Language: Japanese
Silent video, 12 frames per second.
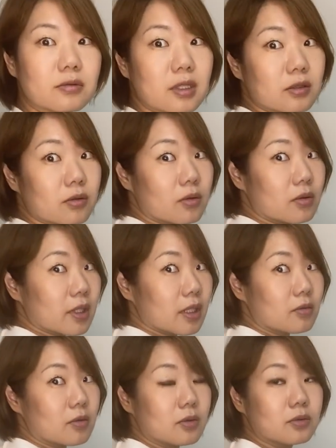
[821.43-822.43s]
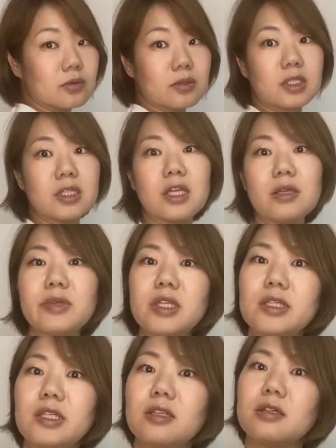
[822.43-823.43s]
イトだと結構ほんと綺麗に着
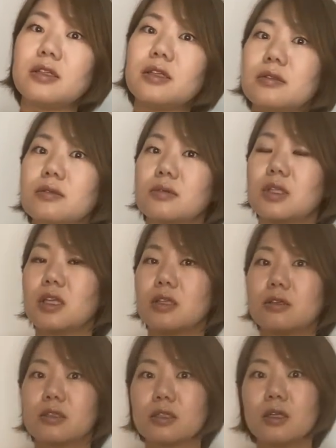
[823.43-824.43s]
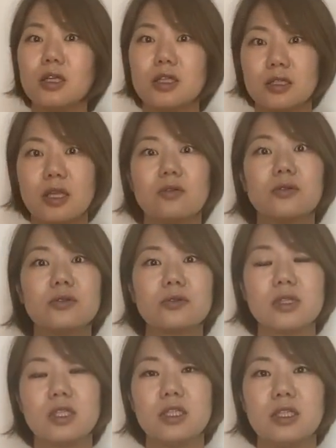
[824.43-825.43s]
られるので、なんかねこういう
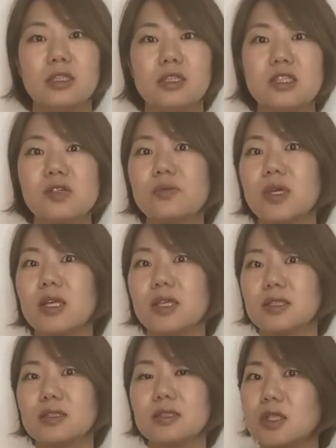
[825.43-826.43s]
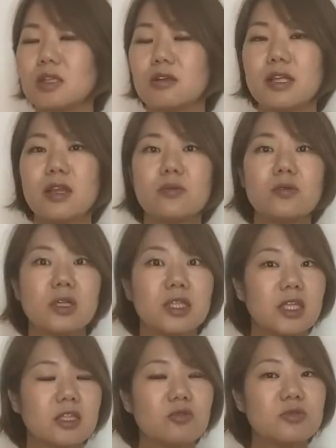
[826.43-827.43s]
時に1枚冷房が
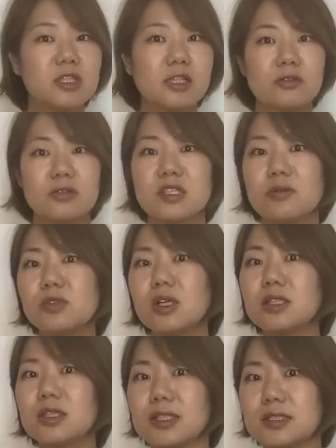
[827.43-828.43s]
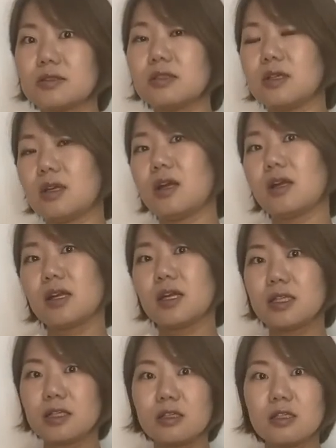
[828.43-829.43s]
効いたお店に行くと寒かったりするから、
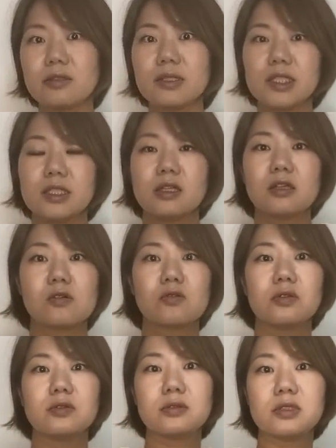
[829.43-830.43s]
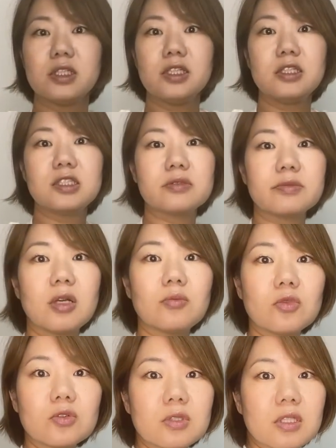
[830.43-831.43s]
カーディガン代わりになんかこういう風に1枚
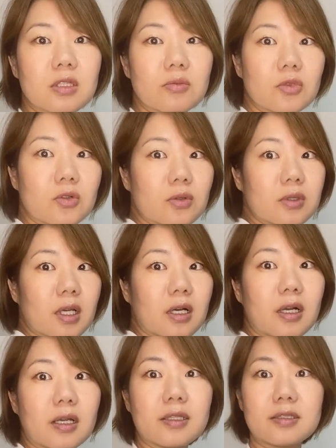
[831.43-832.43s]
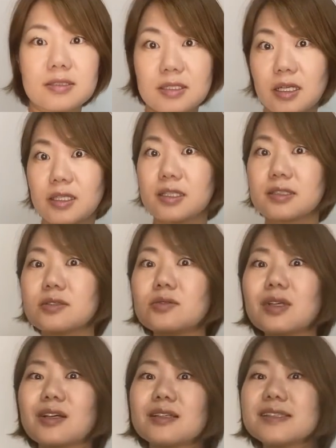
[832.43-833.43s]
持っててもなんか使いやすそ
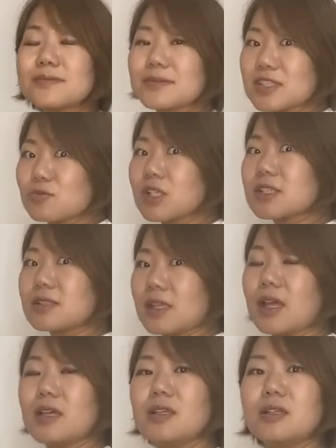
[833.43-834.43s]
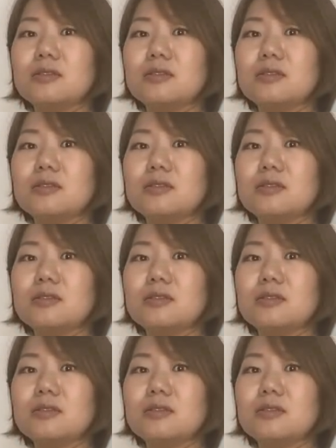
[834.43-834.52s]
うな感じもしますね。